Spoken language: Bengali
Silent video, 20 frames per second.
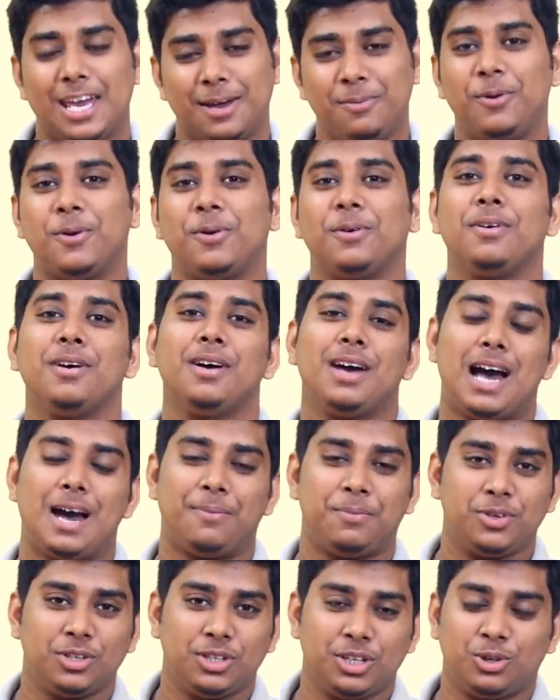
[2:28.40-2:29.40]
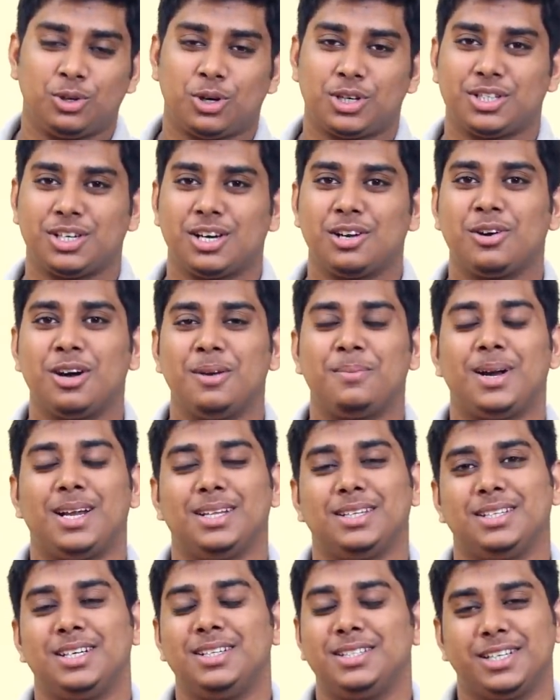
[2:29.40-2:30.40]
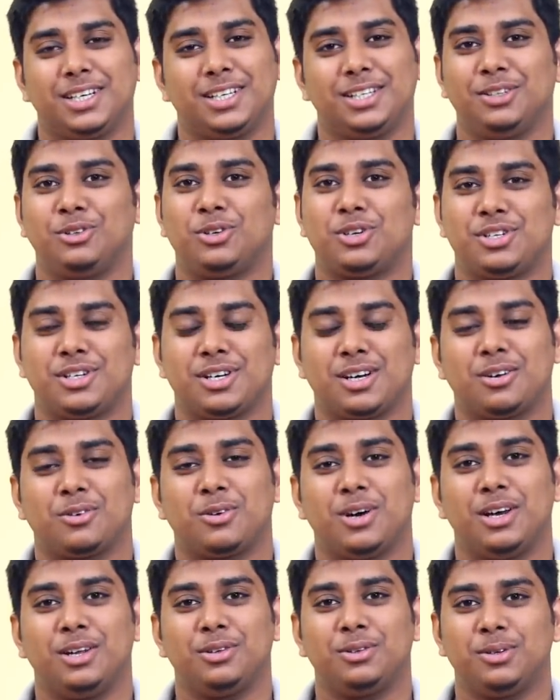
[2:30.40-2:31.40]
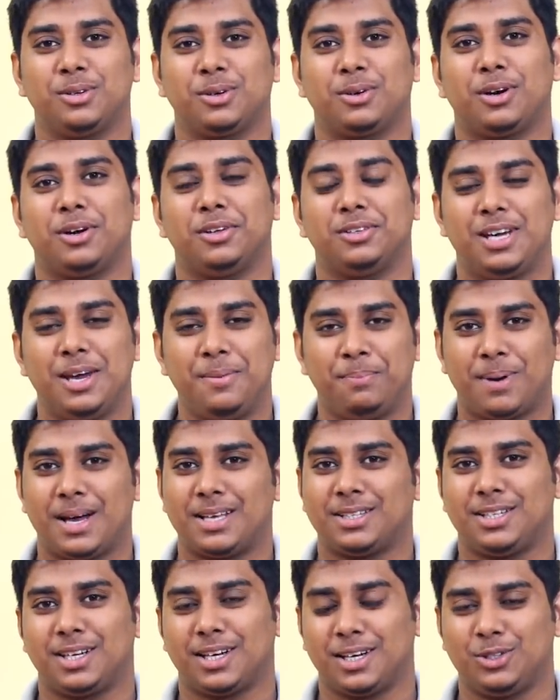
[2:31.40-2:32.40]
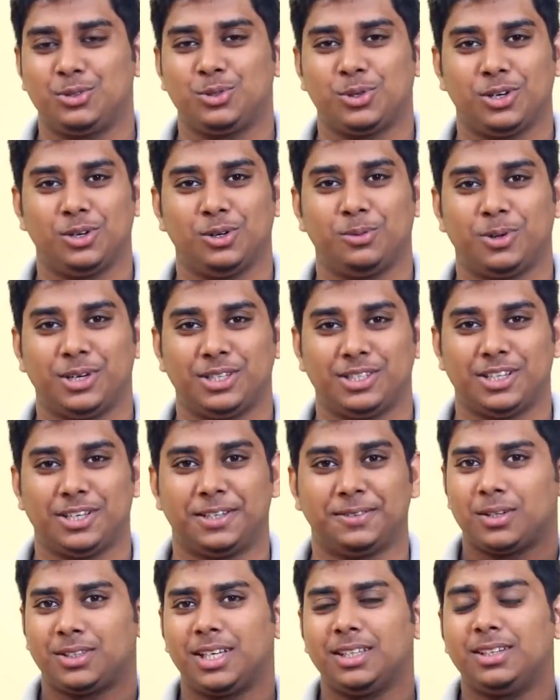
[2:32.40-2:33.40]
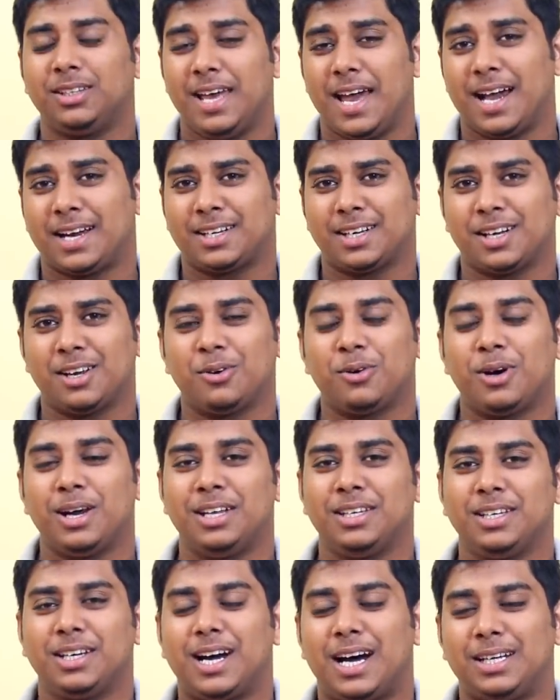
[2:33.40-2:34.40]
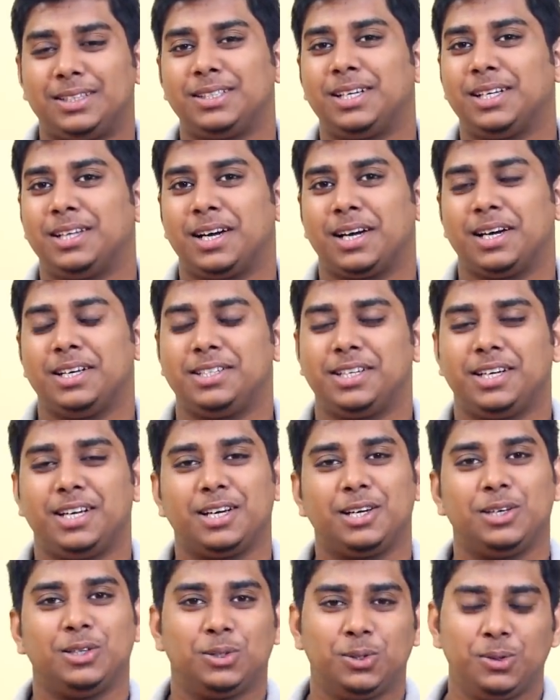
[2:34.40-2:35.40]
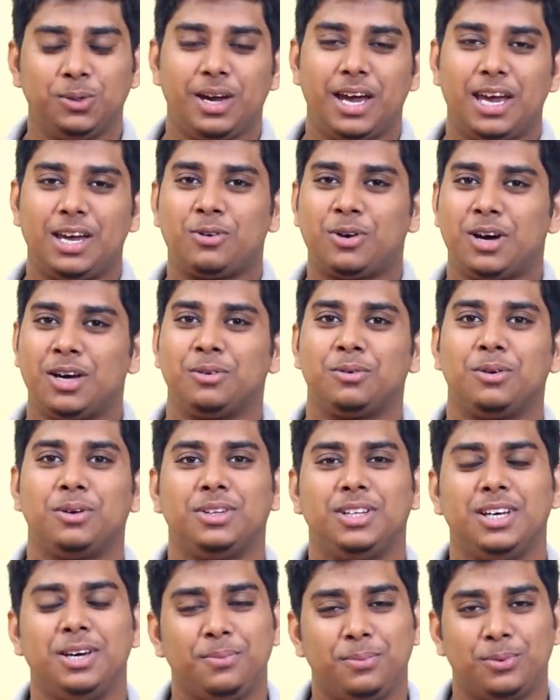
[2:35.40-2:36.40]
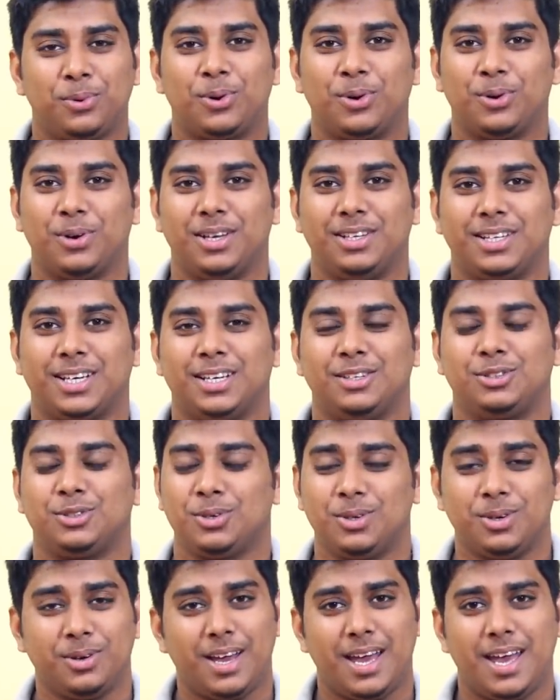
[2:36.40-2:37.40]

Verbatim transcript: এবং আপনি যদি দশ টাকার কয়েন বানাতে যান সেক্ষেত্রে দশ টাকার কয়েনের জন্য খরচ হয় পাঁচ টাকা চুয়ান্ন পয়সা অর্থাৎ এক টাকার কয়েনের যে ঘাটতিটা থাকে সেটা কিন্তু এই কয়েনগুলো দিয়ে মধ্যে পূরণ হয়ে যায় সো